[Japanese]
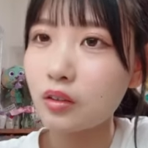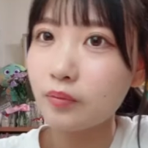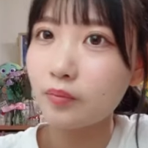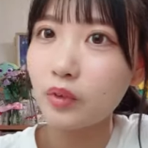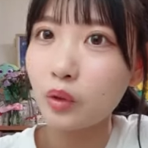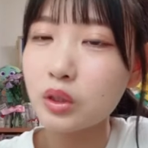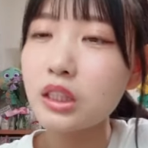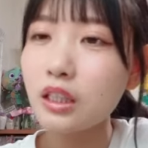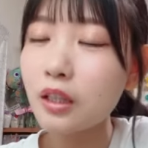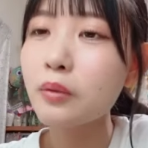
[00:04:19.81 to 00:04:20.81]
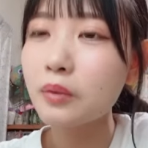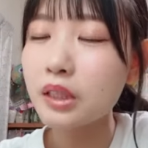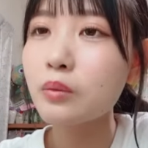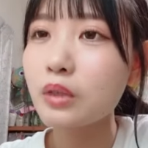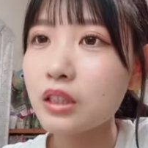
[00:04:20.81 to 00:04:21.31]
たこちら側もめっ
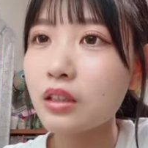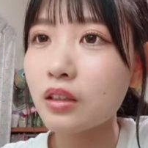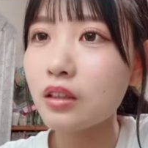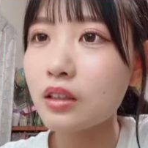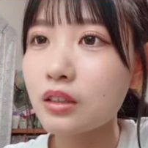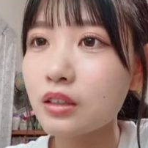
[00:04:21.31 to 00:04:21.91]
ちゃ見やすかったで